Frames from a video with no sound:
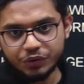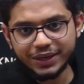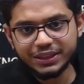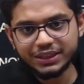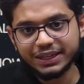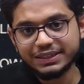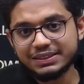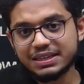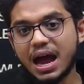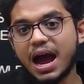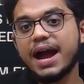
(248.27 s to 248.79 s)
तरह
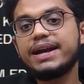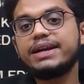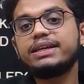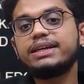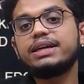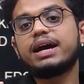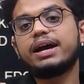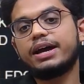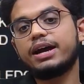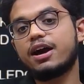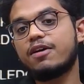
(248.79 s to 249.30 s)
से आइडिया
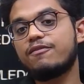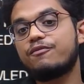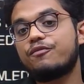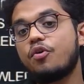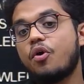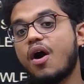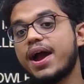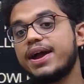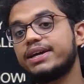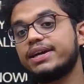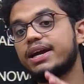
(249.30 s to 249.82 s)
है अब वो
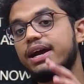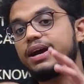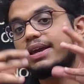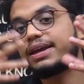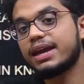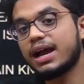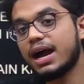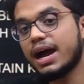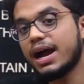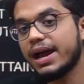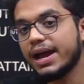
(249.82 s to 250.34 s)
आइडिया
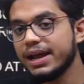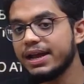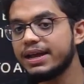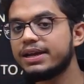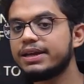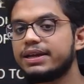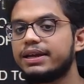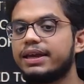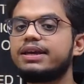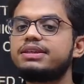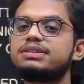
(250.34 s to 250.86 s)
क्या है
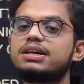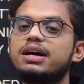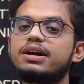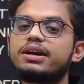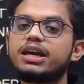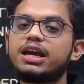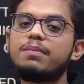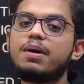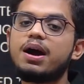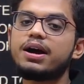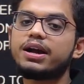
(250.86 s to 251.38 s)
ये जाके
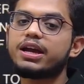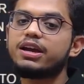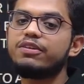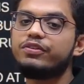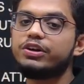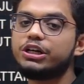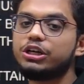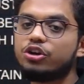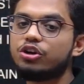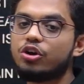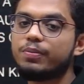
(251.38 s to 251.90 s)
हम आगे
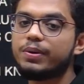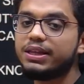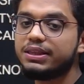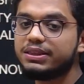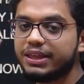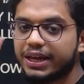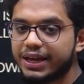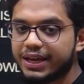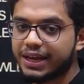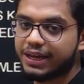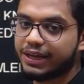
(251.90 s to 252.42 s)
वीडियो में
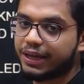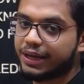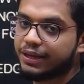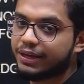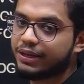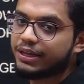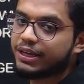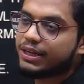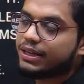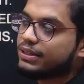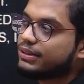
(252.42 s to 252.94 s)
देखेंगे
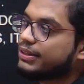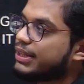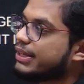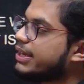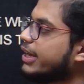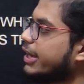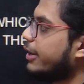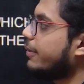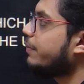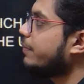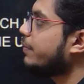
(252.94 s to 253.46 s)
देखिए